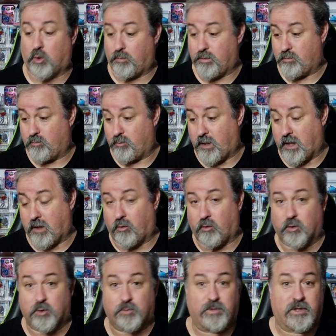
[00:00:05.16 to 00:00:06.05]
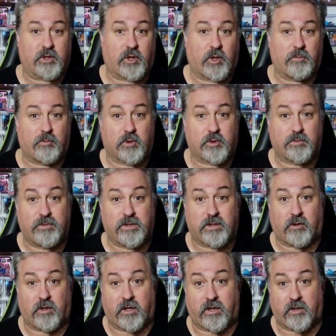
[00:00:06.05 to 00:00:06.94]
rato con mis muñecos, mis cromos,
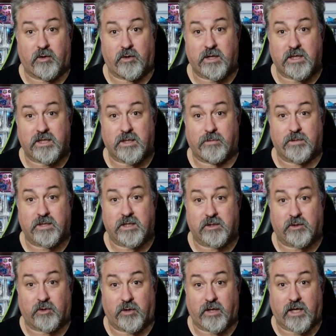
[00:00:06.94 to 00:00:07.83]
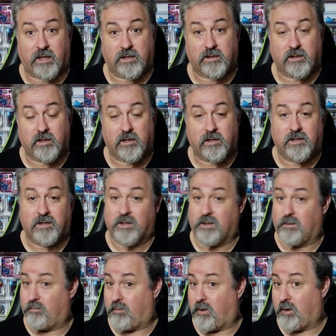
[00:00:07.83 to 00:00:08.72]
mis colecciones y mis historias.
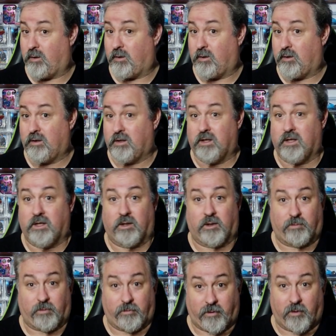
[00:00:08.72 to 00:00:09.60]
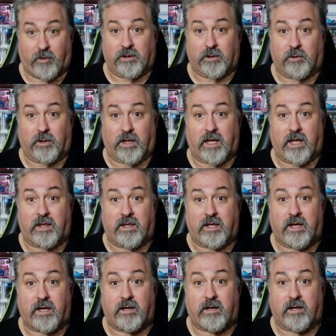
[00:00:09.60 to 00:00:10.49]
Bueno, lo primero que tengo que
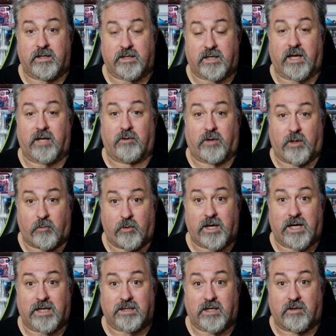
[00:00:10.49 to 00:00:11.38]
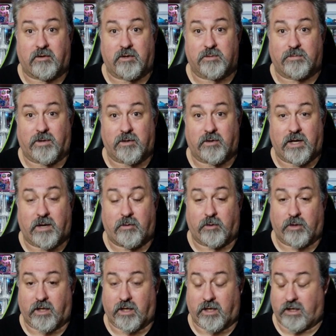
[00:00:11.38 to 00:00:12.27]
decir es que enhorabuena a la selección
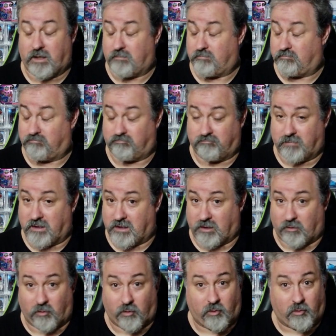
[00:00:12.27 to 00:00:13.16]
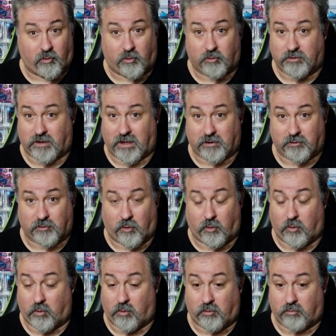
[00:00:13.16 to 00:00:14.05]
española porque desde luego contra
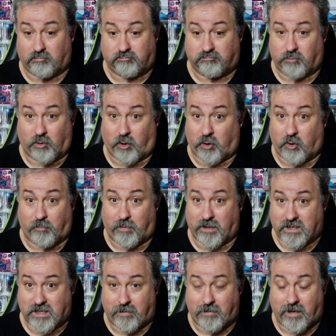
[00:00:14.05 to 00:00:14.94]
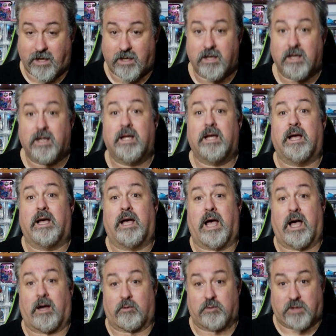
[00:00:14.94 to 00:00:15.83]
todo lo que yo pensaba
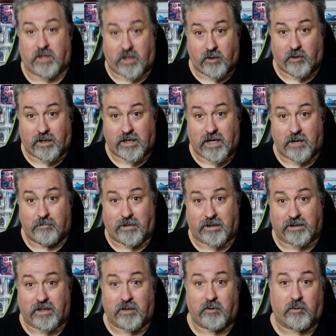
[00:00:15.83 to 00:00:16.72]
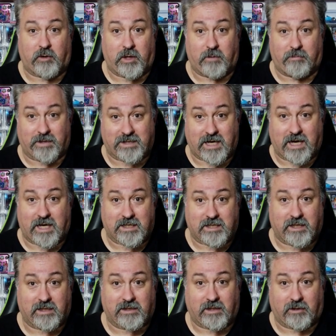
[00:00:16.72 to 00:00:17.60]
ha conseguido ganar el partido y pasar a
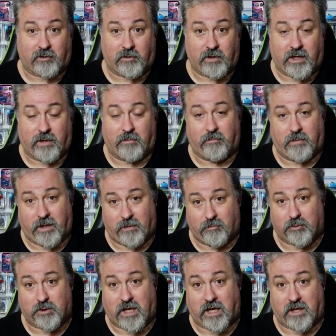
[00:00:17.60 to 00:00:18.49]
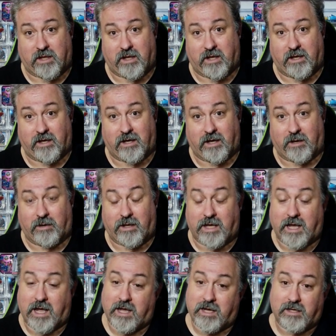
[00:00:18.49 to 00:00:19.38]
la siguiente ronda. Veremos qué hace
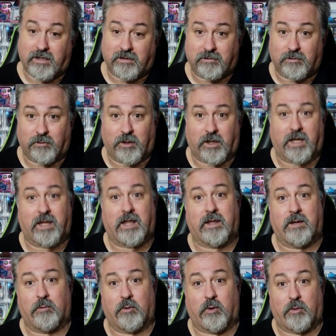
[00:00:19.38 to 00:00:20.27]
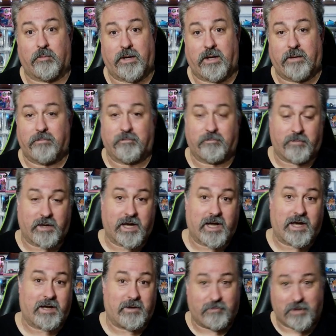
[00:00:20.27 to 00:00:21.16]
ahora ya en lo que queda de Eurocopa.
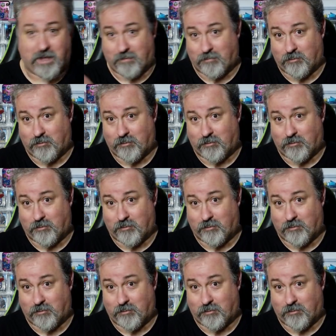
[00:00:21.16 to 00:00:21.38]
Venga,